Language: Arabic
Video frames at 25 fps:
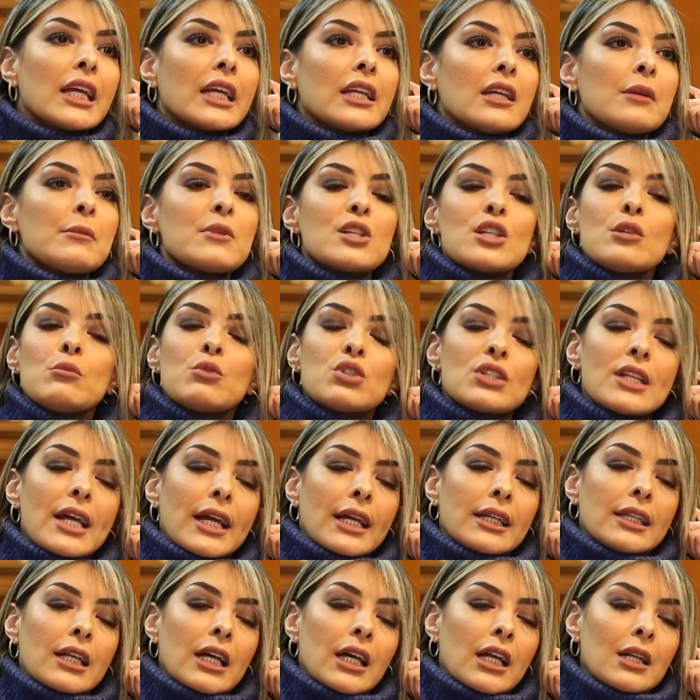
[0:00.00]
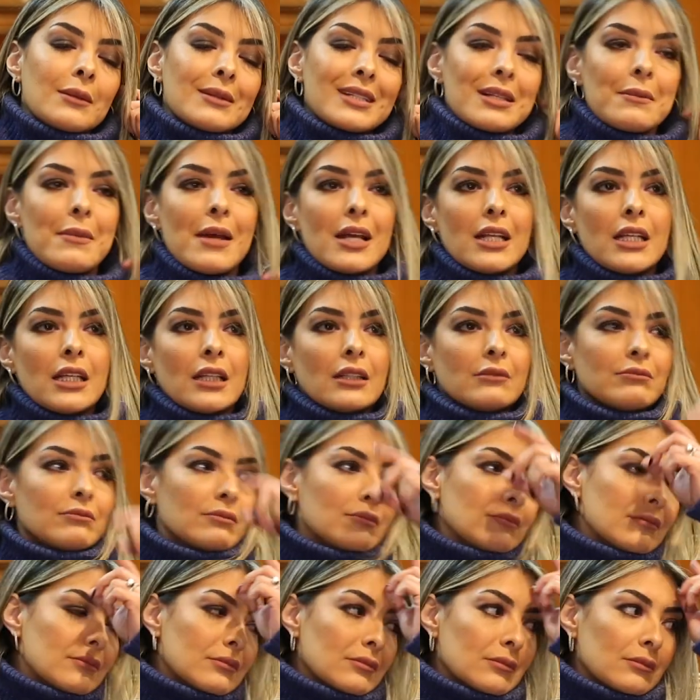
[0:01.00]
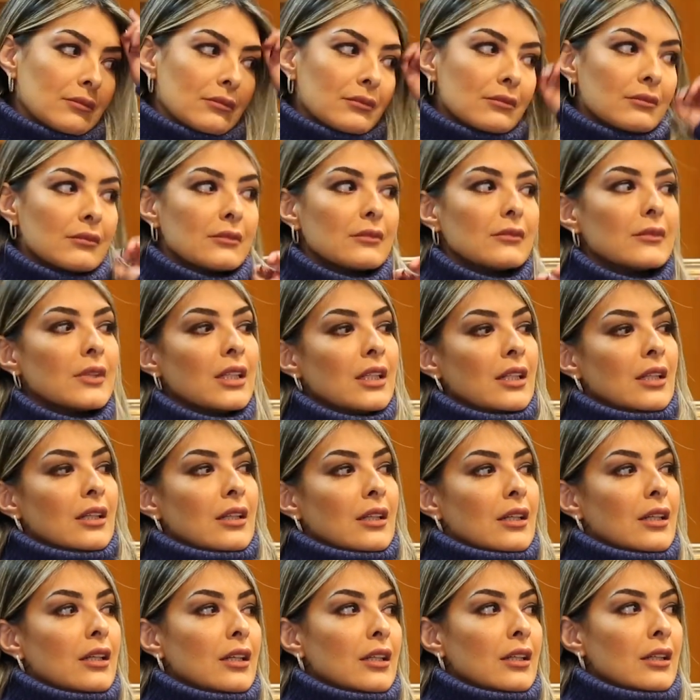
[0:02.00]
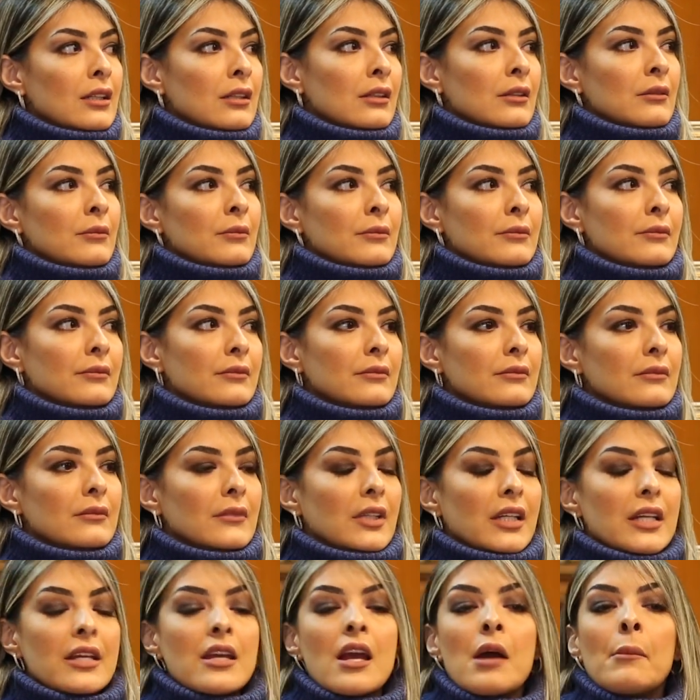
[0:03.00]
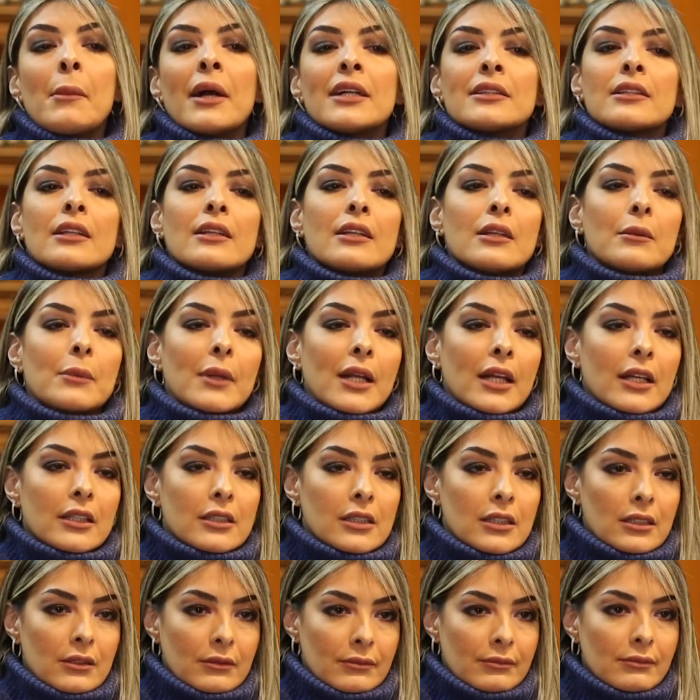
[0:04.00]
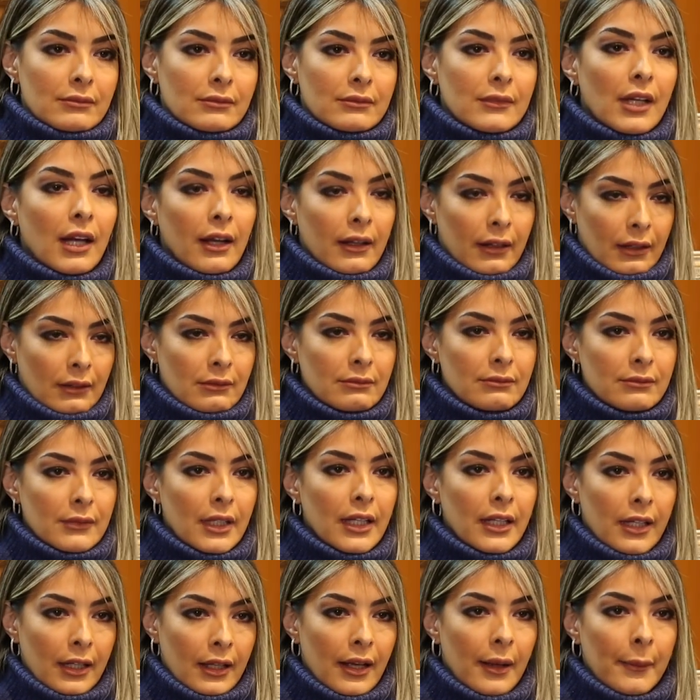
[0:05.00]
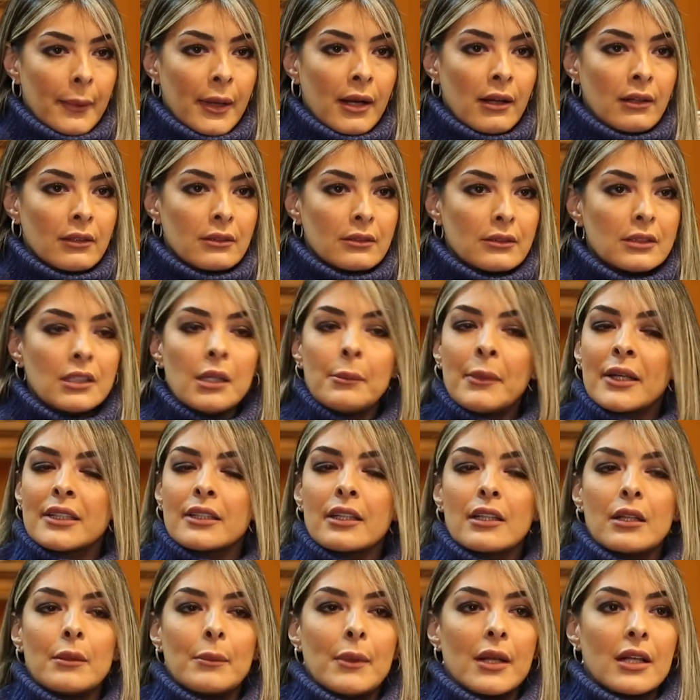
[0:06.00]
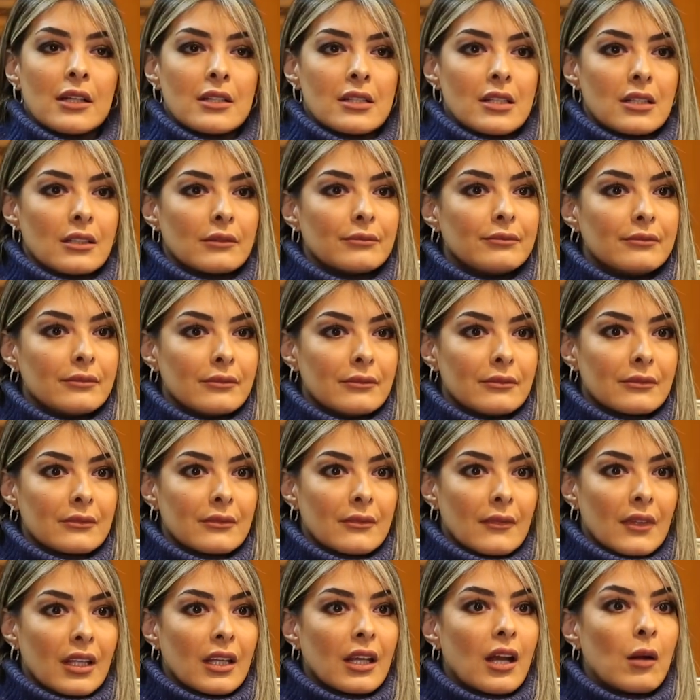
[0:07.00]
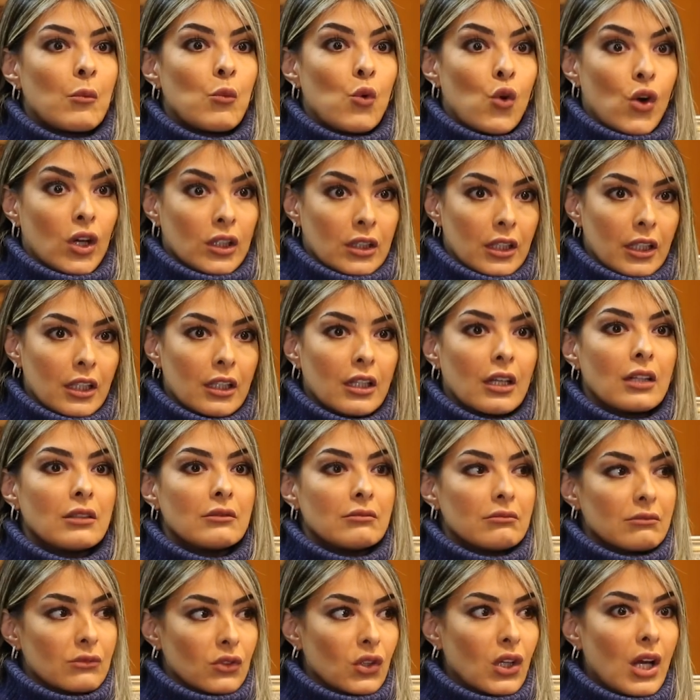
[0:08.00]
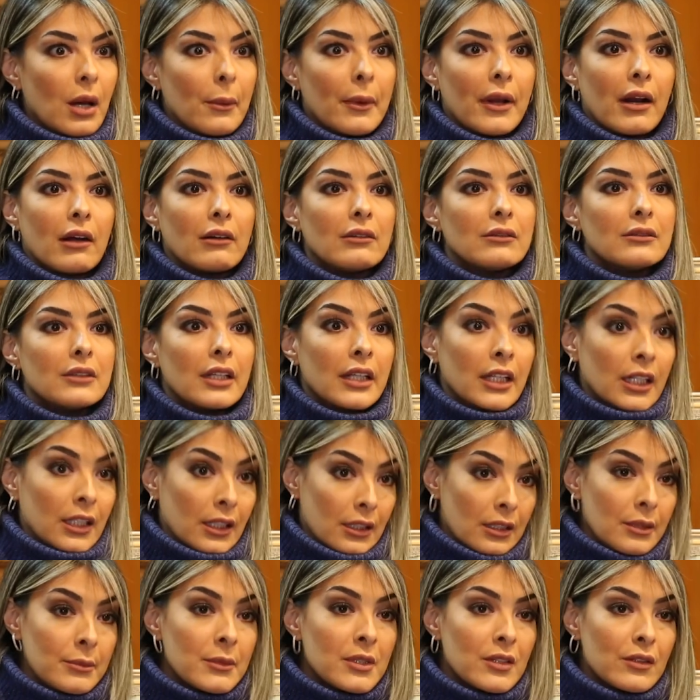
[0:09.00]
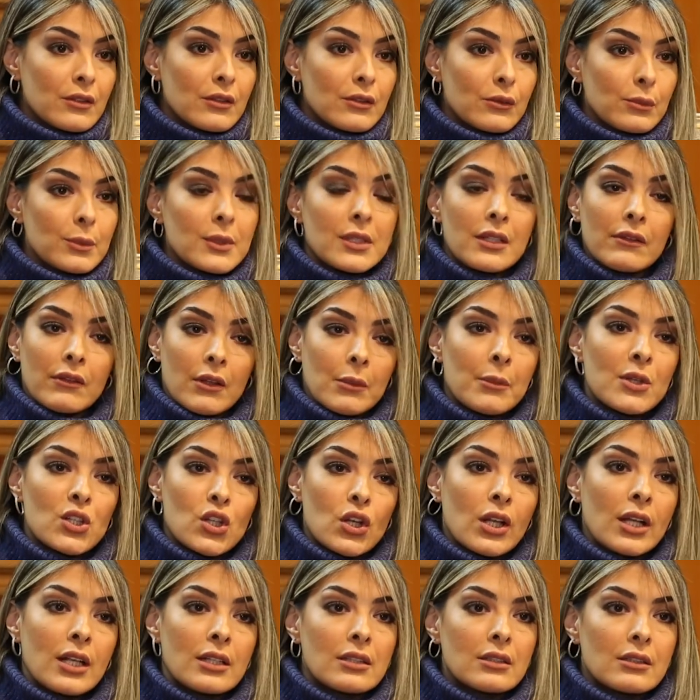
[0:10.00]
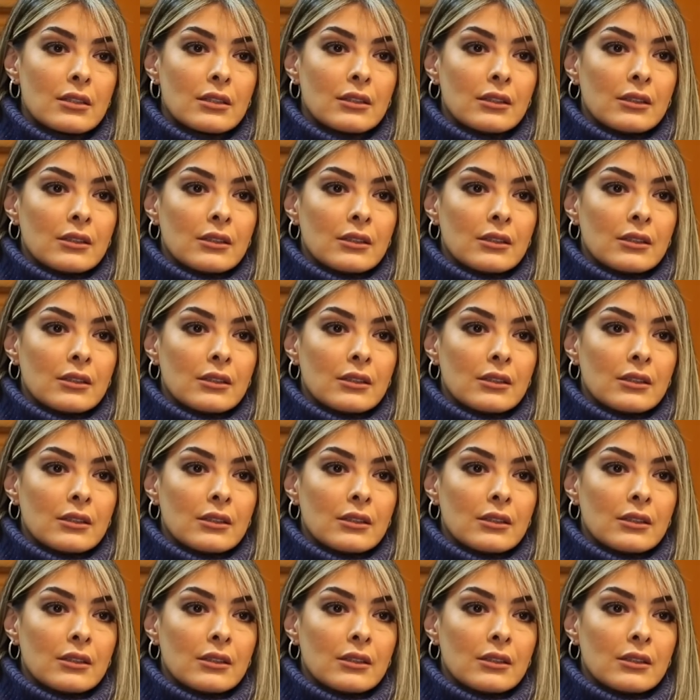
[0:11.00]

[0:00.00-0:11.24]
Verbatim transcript: هي ماشي مساعده انا بالنسبه لي آه يا ما عطيت لبلادي انا انا كامرا يا ما عطيت لبلادي كمواطنه كامرا انا خدمت بزاف د المجالات